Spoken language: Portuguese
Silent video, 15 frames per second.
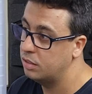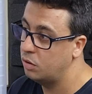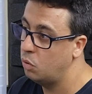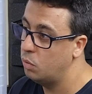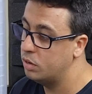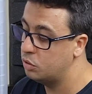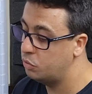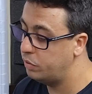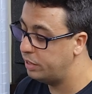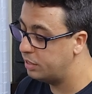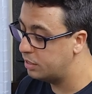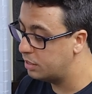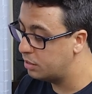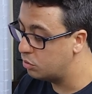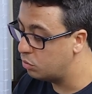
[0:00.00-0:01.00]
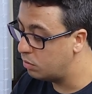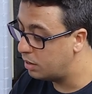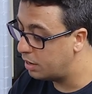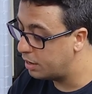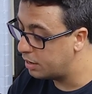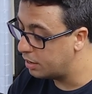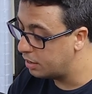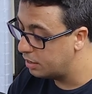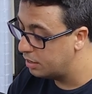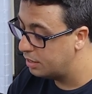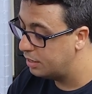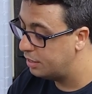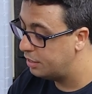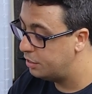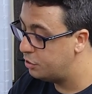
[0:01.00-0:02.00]
Ou então, às vezes o cara
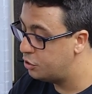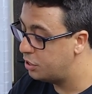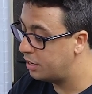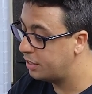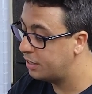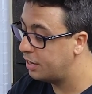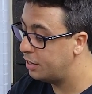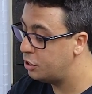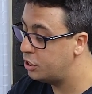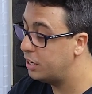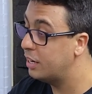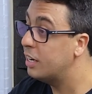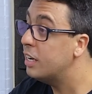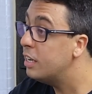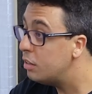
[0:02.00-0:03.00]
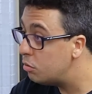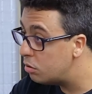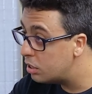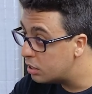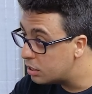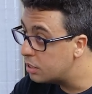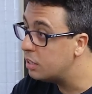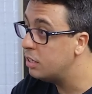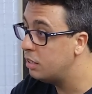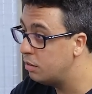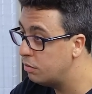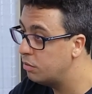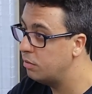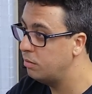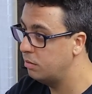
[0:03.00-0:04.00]
já tá chegando nesse
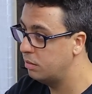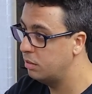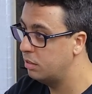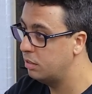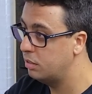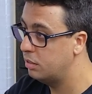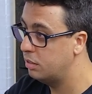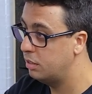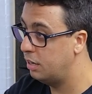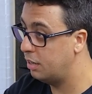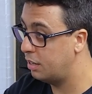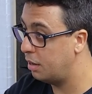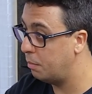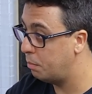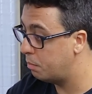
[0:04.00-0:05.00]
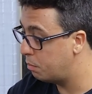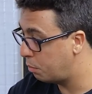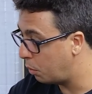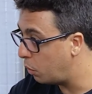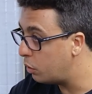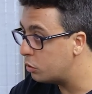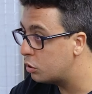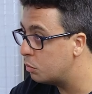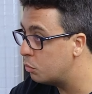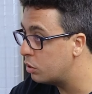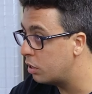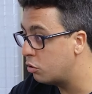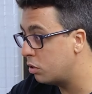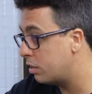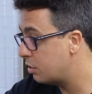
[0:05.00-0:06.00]
nível, ele tá próximo já,
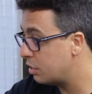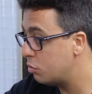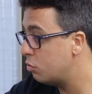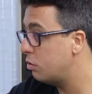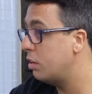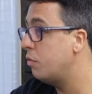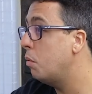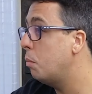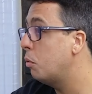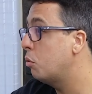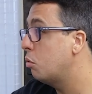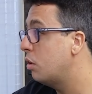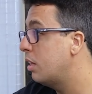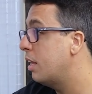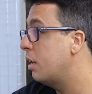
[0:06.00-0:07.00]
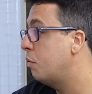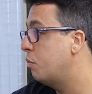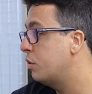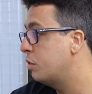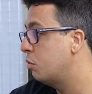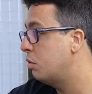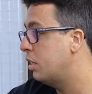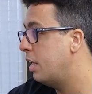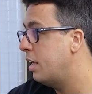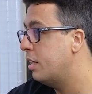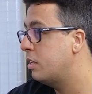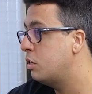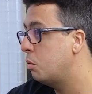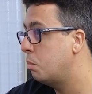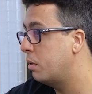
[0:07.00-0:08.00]
isso às vezes não teve oportunidade de fazer o
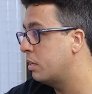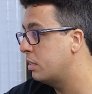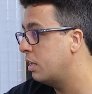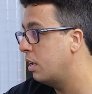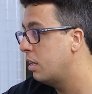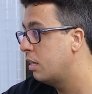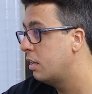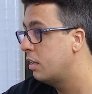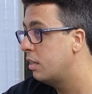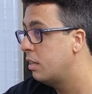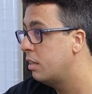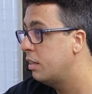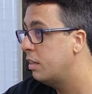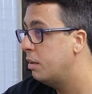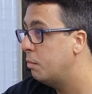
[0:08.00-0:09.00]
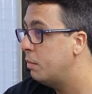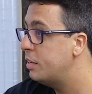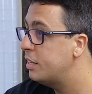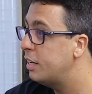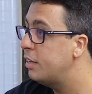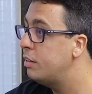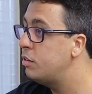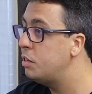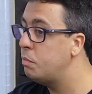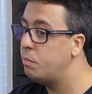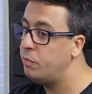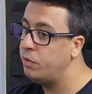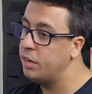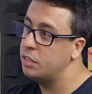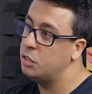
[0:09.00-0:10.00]
teste, de passar. Isso. Mas ele se,
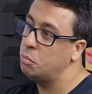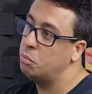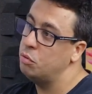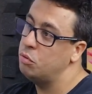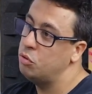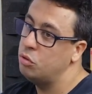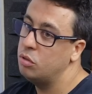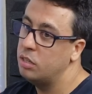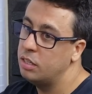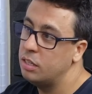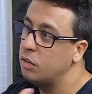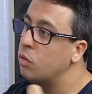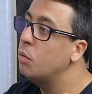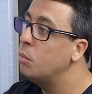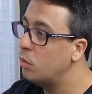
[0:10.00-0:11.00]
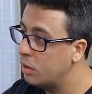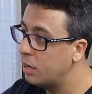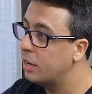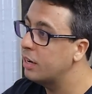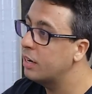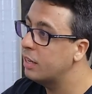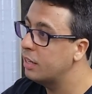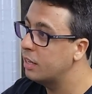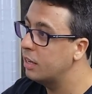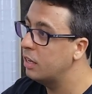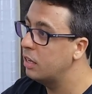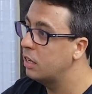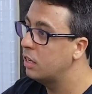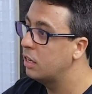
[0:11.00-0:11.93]
fica se posicionando como o cara que tá.